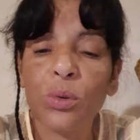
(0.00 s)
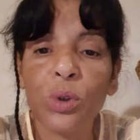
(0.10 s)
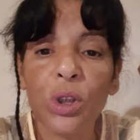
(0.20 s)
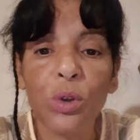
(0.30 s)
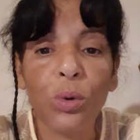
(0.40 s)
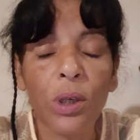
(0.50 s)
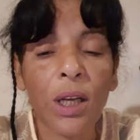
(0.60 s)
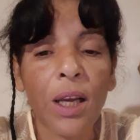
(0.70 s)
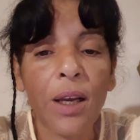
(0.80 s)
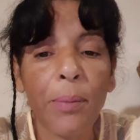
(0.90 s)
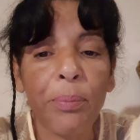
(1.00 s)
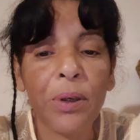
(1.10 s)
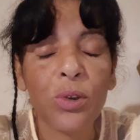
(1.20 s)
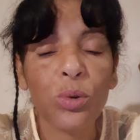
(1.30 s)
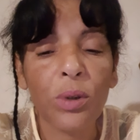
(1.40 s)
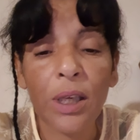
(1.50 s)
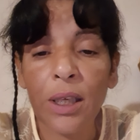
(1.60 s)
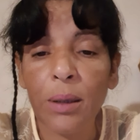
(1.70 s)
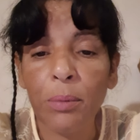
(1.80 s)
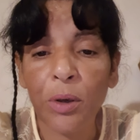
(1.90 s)
que je donne à personne les
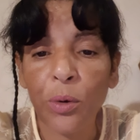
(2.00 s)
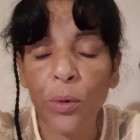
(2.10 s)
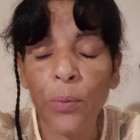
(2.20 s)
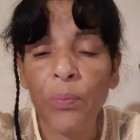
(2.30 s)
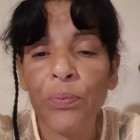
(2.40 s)
numéros